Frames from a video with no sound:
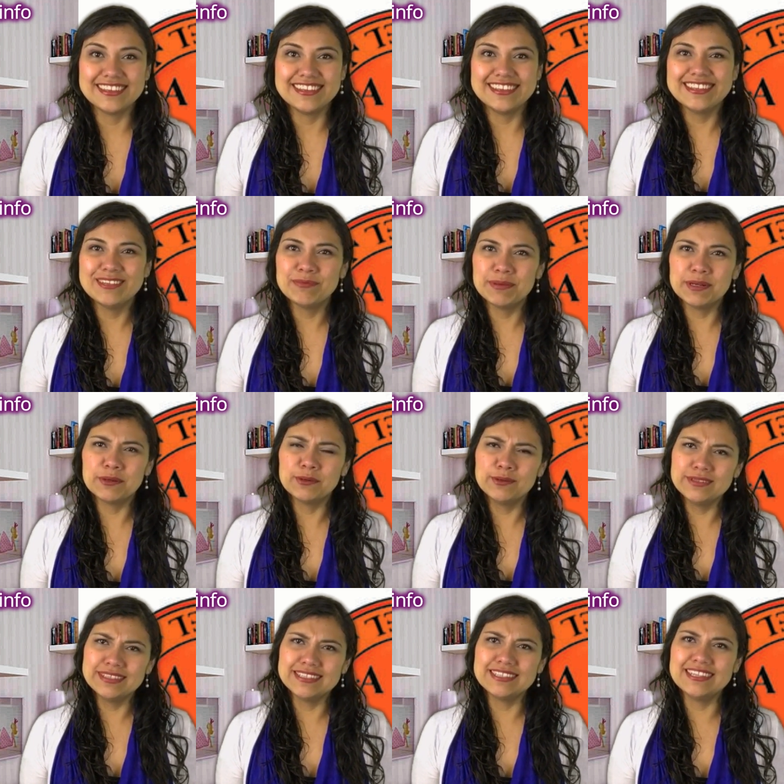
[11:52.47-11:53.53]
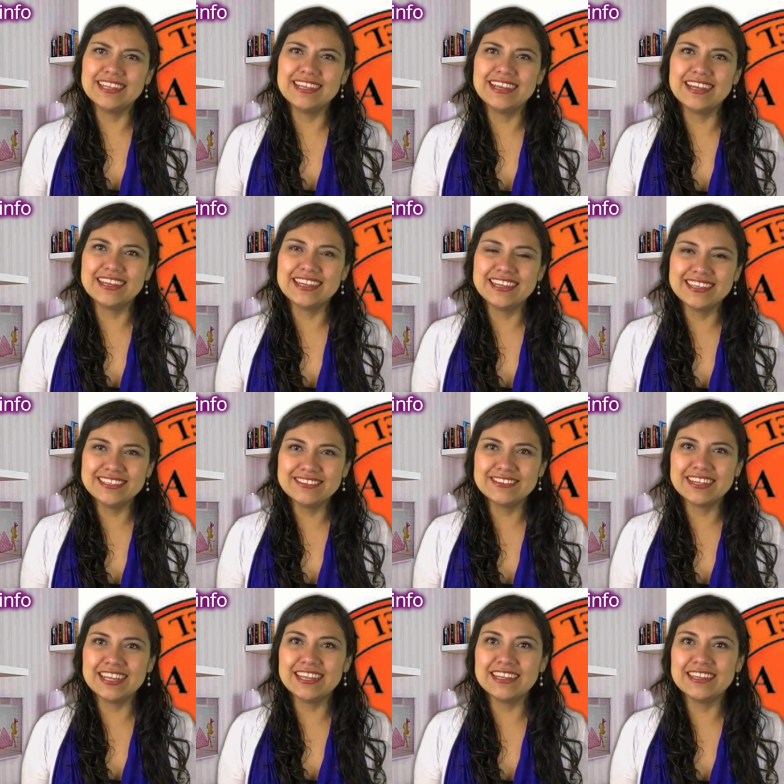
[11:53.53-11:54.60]
y pregúntenle
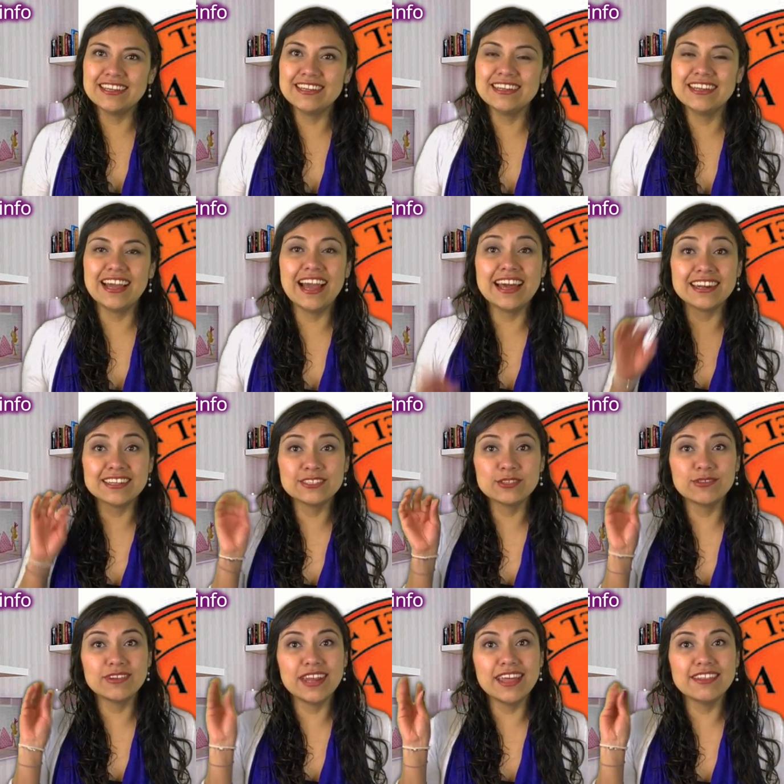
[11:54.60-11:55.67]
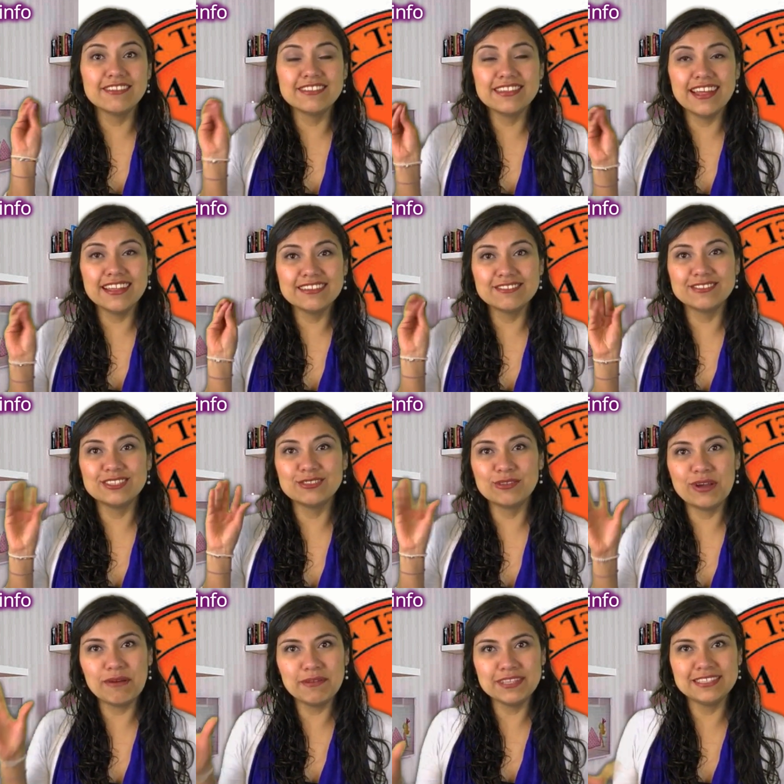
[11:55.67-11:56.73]
aquello que ha resonado tanto en
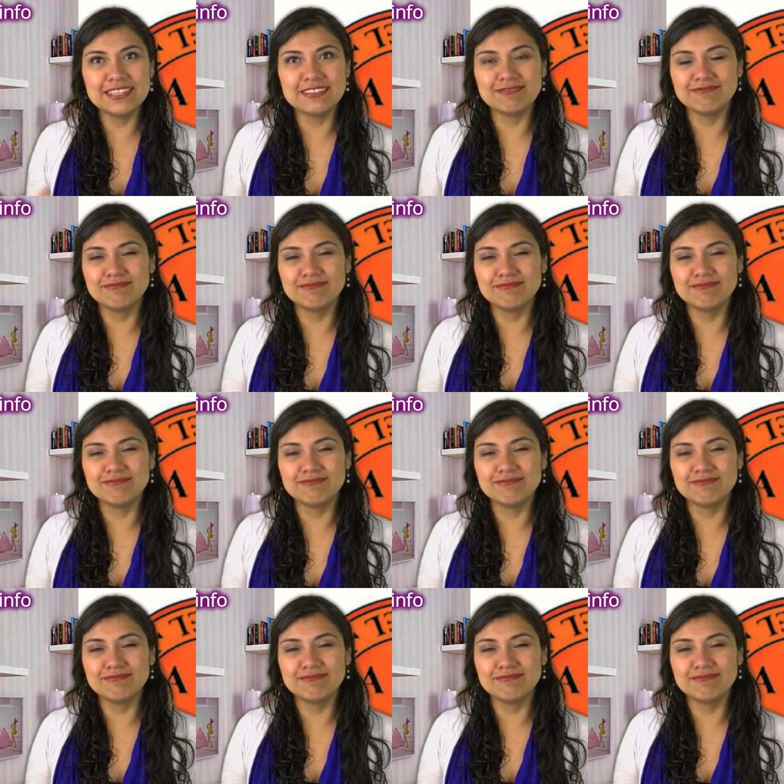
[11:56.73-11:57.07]
su cabeza.